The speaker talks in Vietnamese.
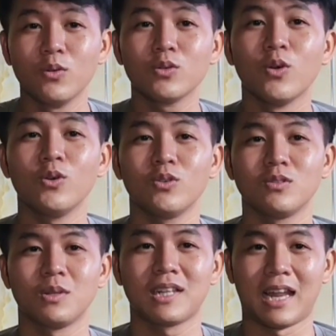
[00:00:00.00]
Uống thuốc
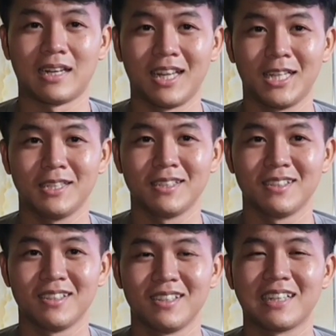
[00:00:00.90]
Quốc Thành đi,
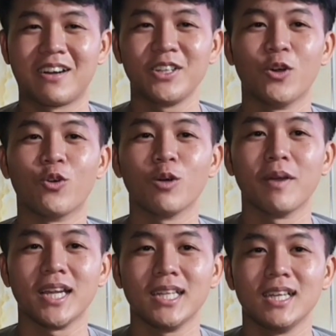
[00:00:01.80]
có dù có
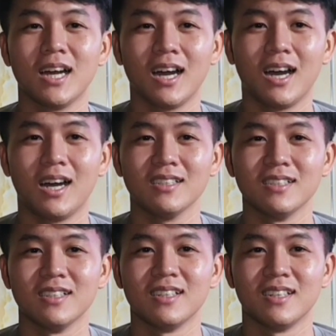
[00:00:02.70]
bị
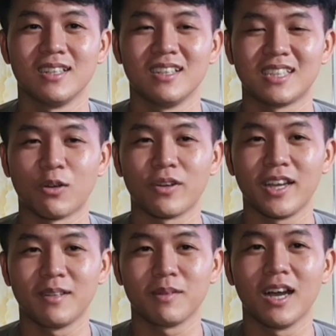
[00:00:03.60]
uh, sầu
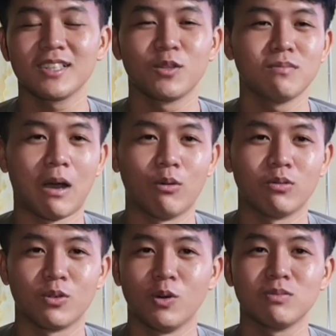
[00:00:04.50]
riêng gớt trúng đầu
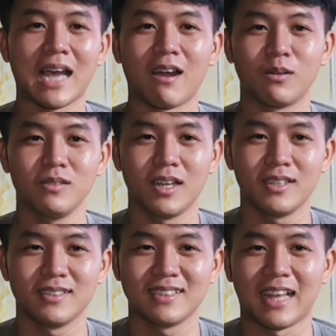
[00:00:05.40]
cũng không sao đâu quý
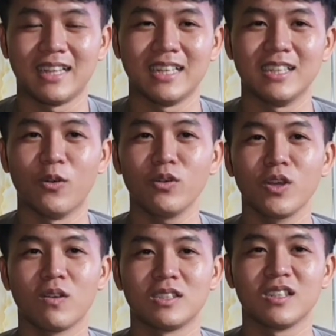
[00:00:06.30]
vị. Tại vì
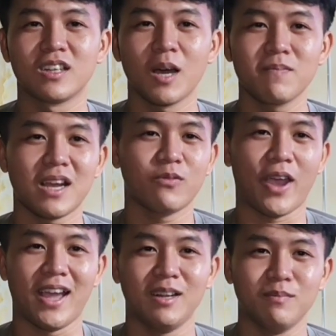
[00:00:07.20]
uống vô là xương khớp chắc
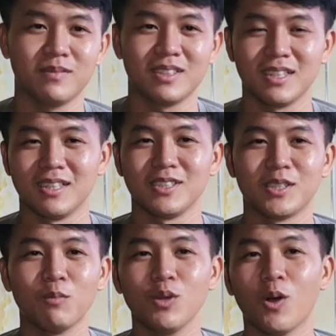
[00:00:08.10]
khỏe lắm,
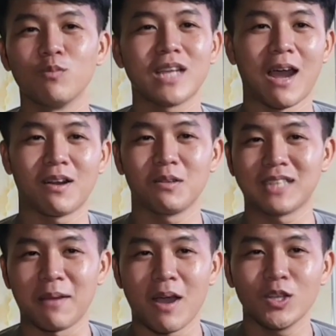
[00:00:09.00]
trúng vô không sao đâu,
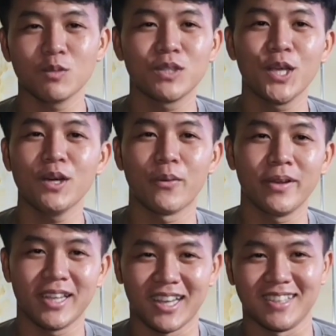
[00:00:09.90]
chảy máu chút xíu rồi
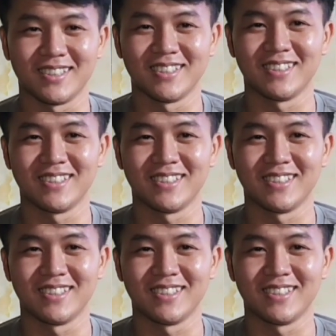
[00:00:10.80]
quý vị.